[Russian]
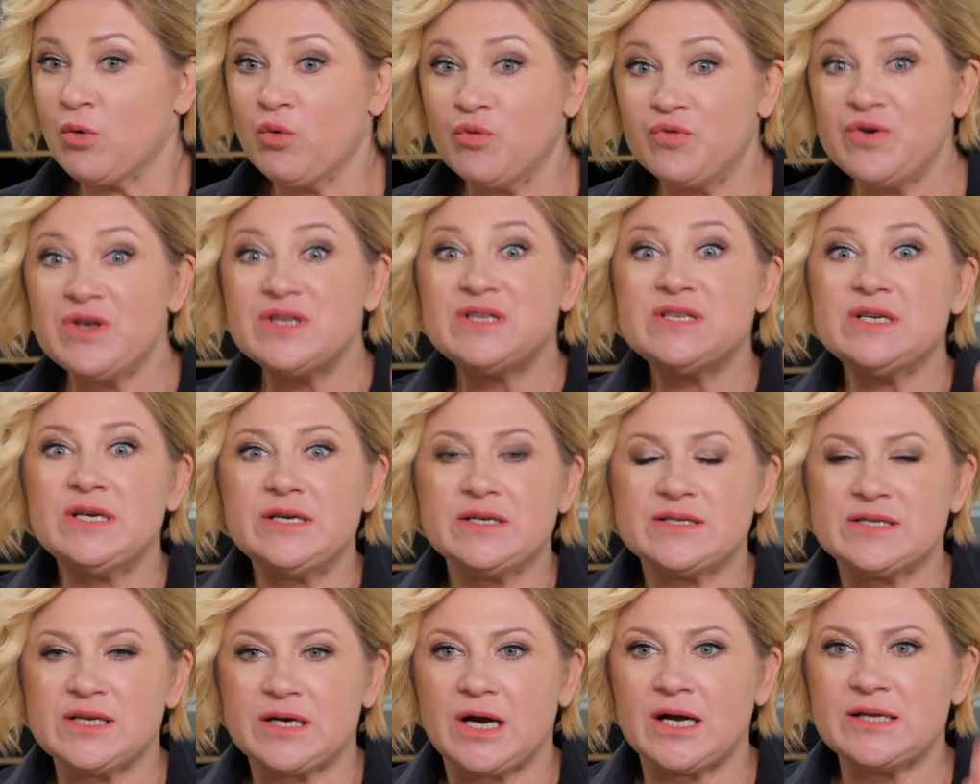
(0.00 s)

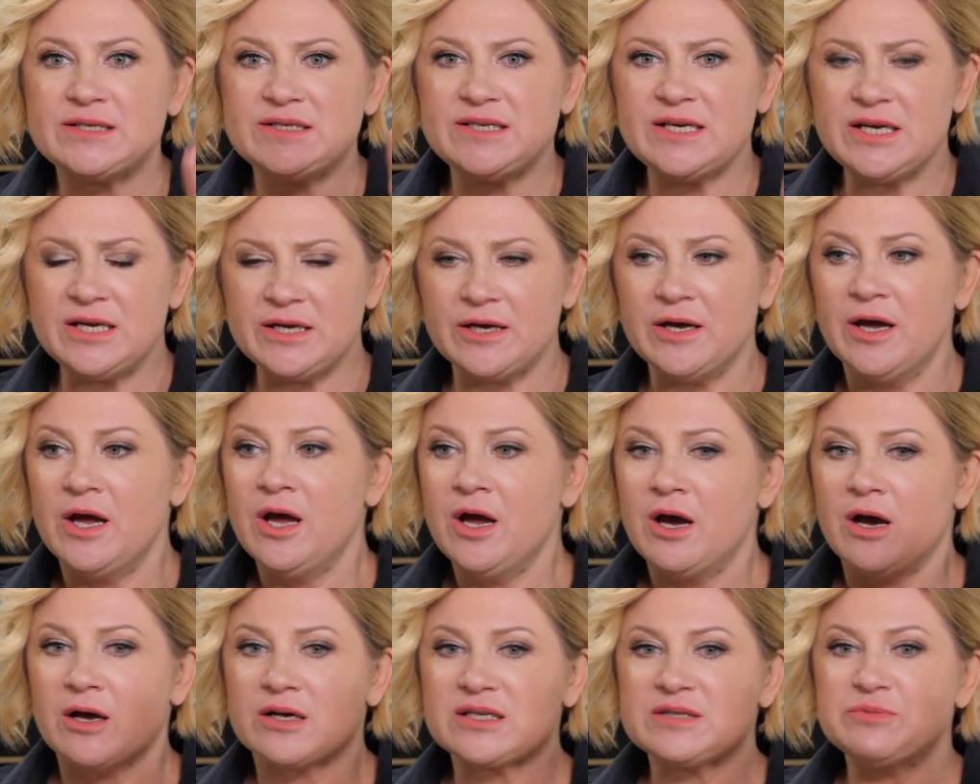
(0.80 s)
увидели, захотели,
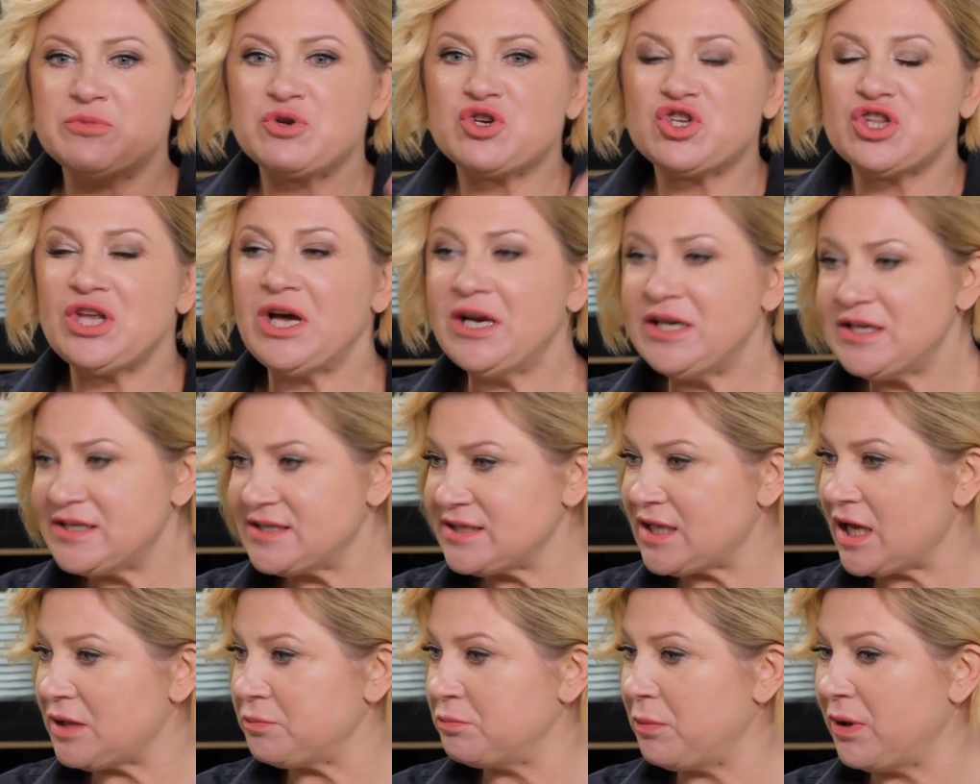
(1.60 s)
размечтались
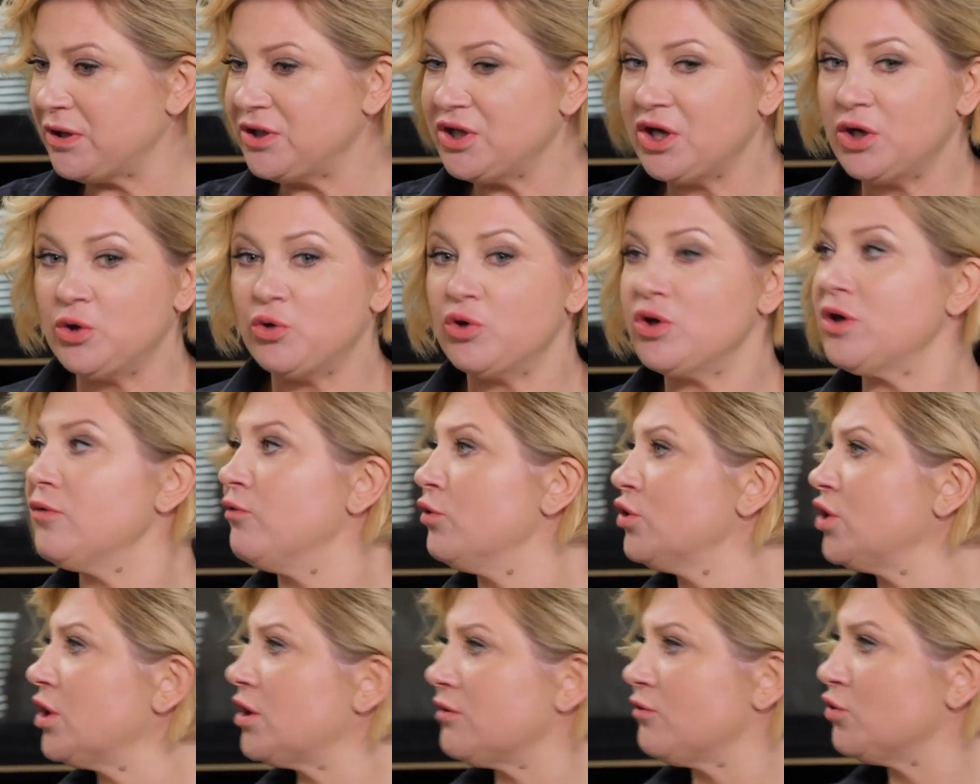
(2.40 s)
стать моделью, и
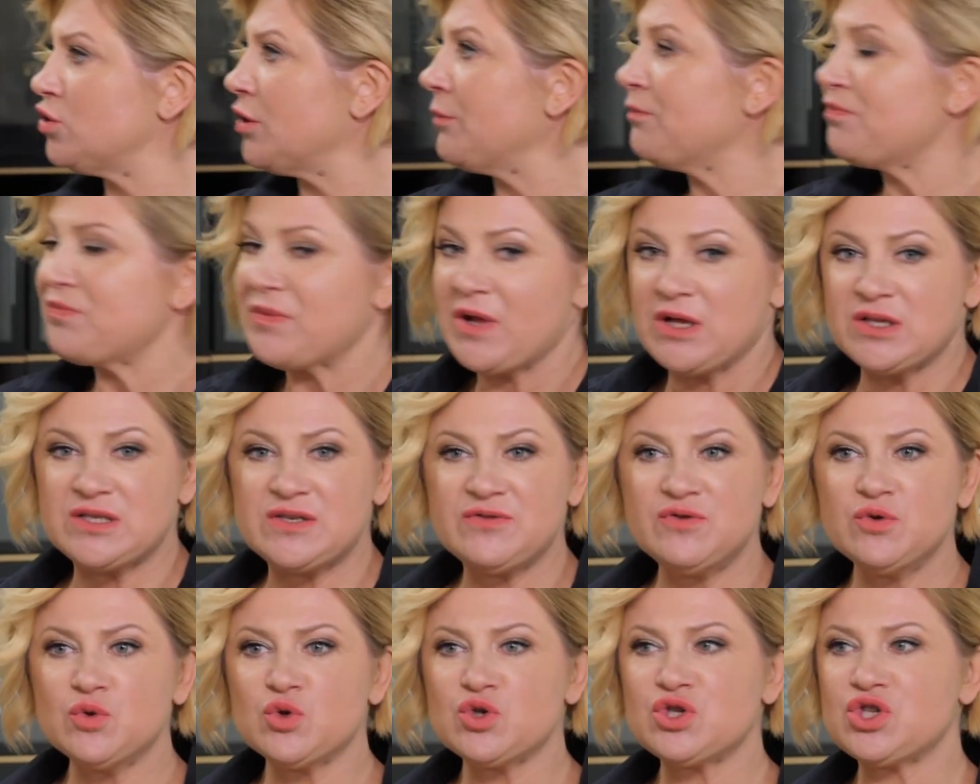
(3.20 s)
вот это вот
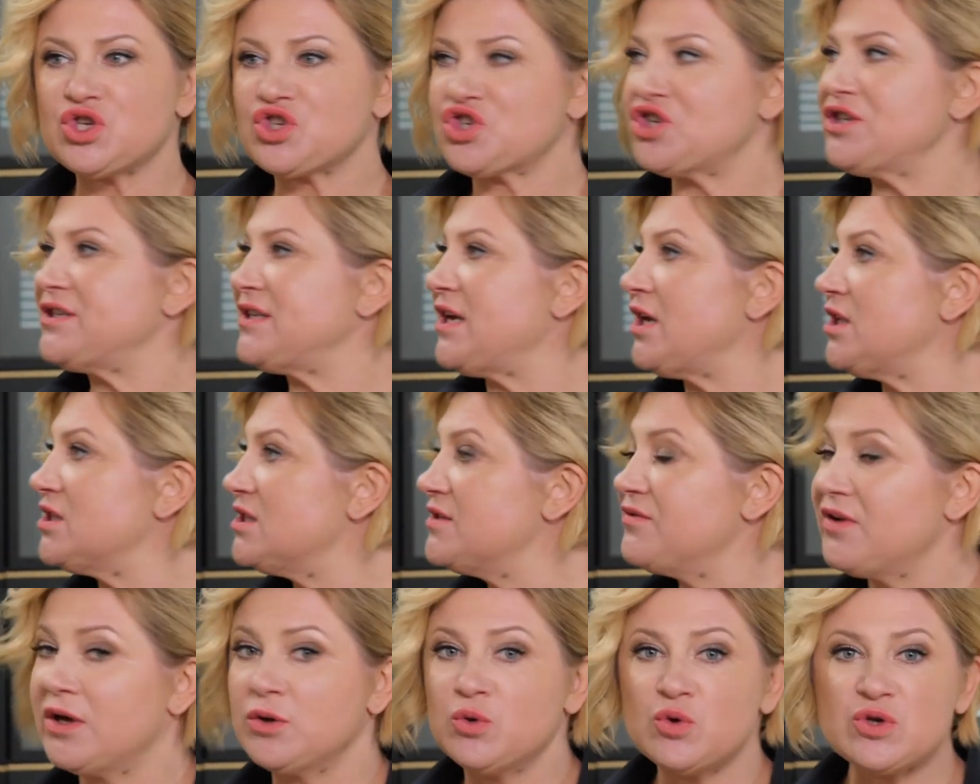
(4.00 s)

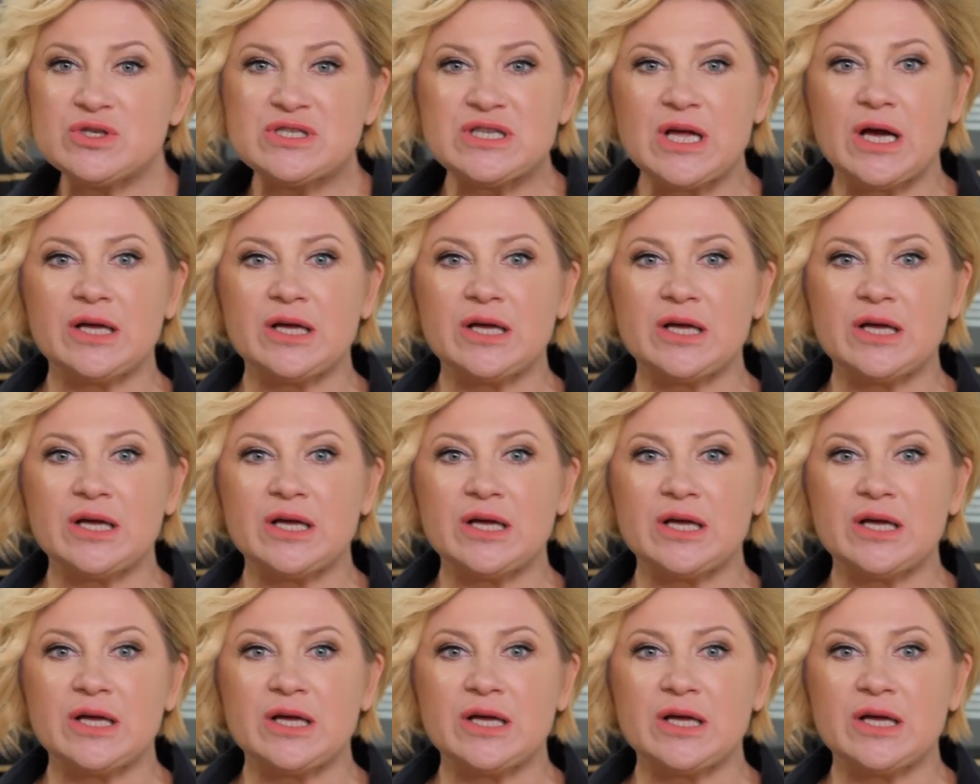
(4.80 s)
90-60-90,